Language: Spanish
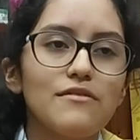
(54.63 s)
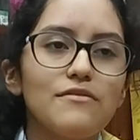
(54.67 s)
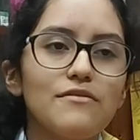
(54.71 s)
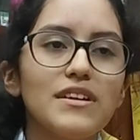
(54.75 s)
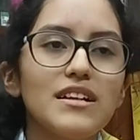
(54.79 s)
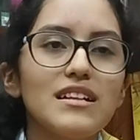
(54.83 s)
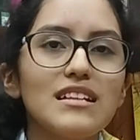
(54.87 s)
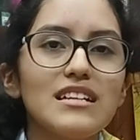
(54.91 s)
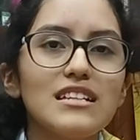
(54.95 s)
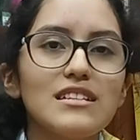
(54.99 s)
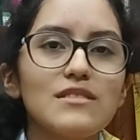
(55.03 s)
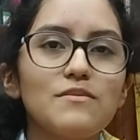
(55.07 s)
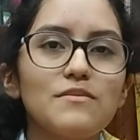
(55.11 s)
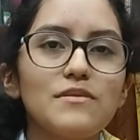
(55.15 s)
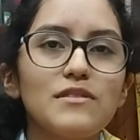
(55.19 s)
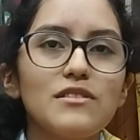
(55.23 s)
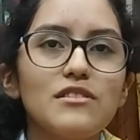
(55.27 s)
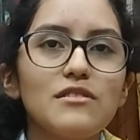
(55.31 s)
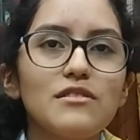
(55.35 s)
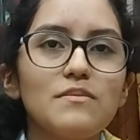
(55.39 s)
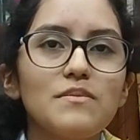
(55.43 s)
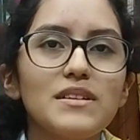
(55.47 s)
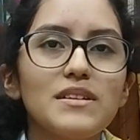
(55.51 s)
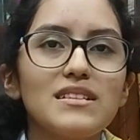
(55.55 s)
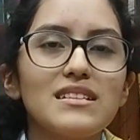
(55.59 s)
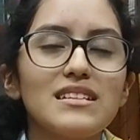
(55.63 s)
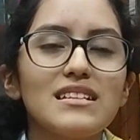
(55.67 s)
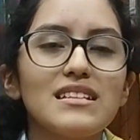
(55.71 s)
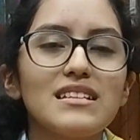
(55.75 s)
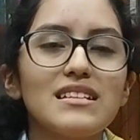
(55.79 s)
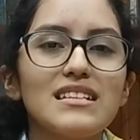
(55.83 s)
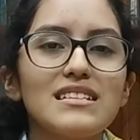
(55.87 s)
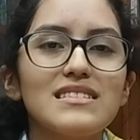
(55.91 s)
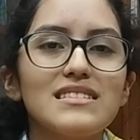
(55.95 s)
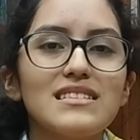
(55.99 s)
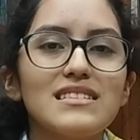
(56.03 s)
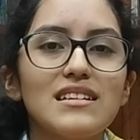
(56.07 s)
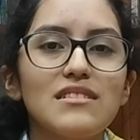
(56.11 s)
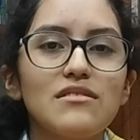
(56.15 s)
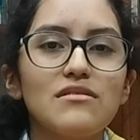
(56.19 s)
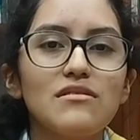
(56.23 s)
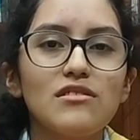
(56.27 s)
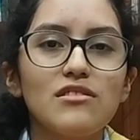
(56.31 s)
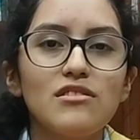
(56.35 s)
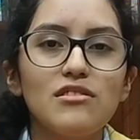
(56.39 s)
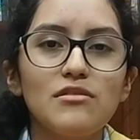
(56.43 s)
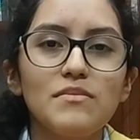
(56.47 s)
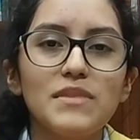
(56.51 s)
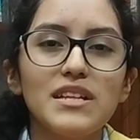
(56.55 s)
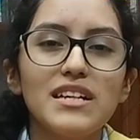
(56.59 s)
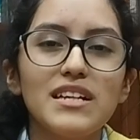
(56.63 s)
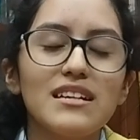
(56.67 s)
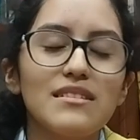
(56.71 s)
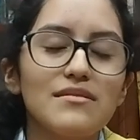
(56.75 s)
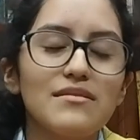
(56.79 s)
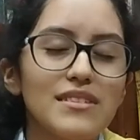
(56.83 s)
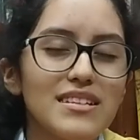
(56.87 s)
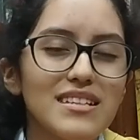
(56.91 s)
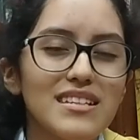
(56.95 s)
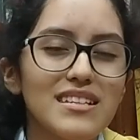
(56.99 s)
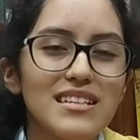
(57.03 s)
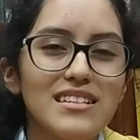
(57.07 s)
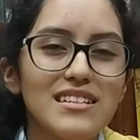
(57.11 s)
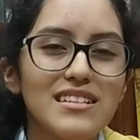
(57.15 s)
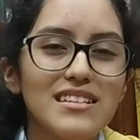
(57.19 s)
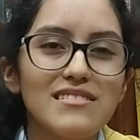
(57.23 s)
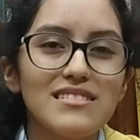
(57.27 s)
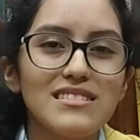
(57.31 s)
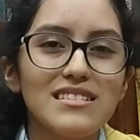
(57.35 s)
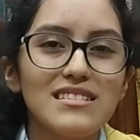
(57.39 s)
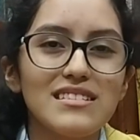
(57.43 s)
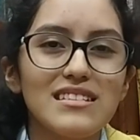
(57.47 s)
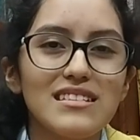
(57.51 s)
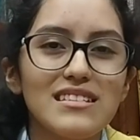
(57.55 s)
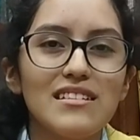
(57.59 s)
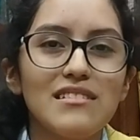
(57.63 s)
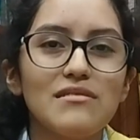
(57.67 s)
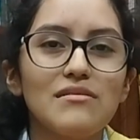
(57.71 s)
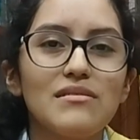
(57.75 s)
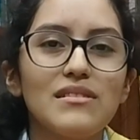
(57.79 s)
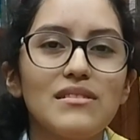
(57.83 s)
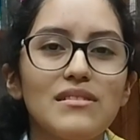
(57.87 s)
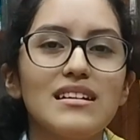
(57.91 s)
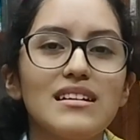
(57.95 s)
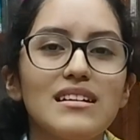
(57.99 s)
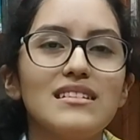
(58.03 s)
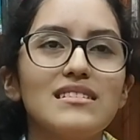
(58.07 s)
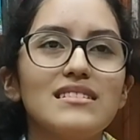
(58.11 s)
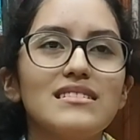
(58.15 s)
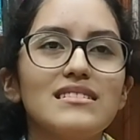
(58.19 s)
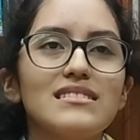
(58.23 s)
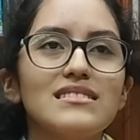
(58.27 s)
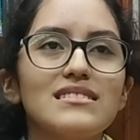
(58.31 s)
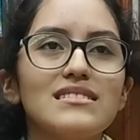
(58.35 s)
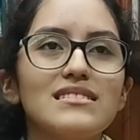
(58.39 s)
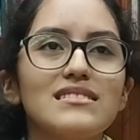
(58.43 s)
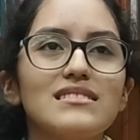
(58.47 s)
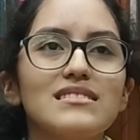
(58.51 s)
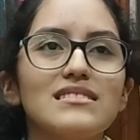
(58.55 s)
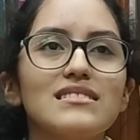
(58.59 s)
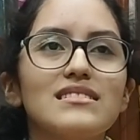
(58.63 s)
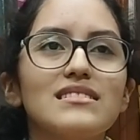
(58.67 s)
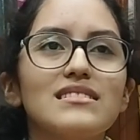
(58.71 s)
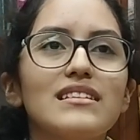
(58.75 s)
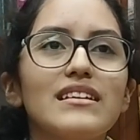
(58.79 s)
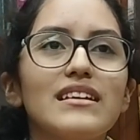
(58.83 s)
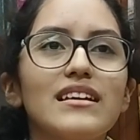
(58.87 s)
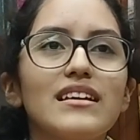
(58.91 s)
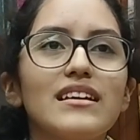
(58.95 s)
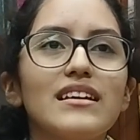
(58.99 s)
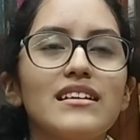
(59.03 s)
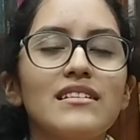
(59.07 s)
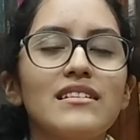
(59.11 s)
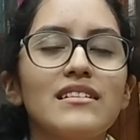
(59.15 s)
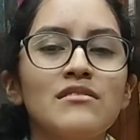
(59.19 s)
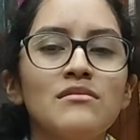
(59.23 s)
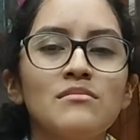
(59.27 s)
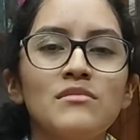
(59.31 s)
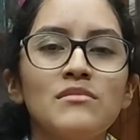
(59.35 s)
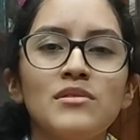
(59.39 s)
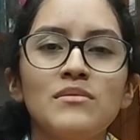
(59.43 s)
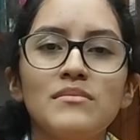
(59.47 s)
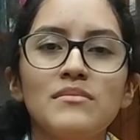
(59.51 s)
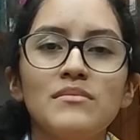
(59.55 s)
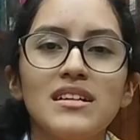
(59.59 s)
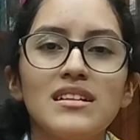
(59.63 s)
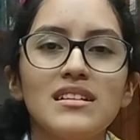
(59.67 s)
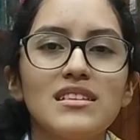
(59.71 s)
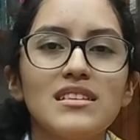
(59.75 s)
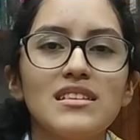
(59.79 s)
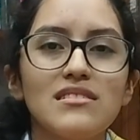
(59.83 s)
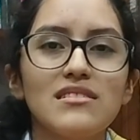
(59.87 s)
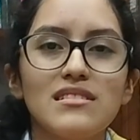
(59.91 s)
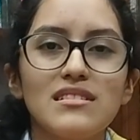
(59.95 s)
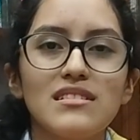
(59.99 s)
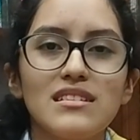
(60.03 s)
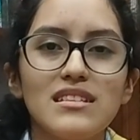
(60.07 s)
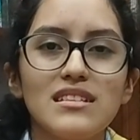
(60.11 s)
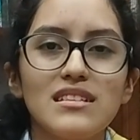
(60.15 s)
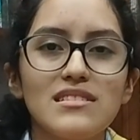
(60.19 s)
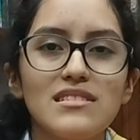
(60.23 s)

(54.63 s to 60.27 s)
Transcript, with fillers: Phileas Fogg pertenece a un club de caballeros en el cual, en un momento de